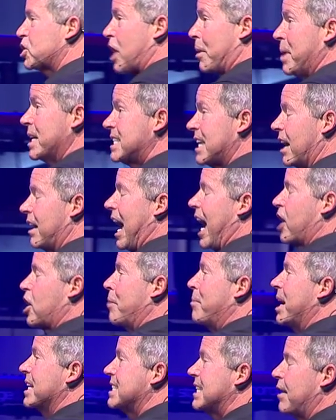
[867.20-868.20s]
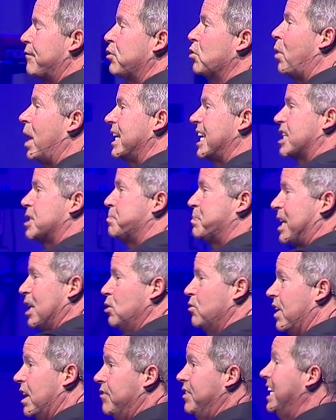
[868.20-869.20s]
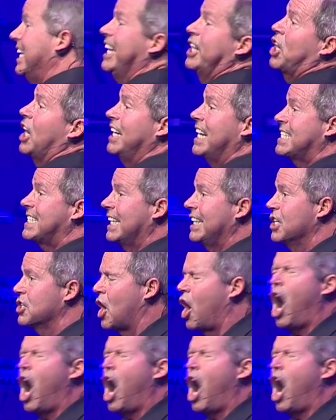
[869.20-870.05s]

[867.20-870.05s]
je commence à, commencer à vouloir y expliquer une nouvelle vie. Il connaissait déjà,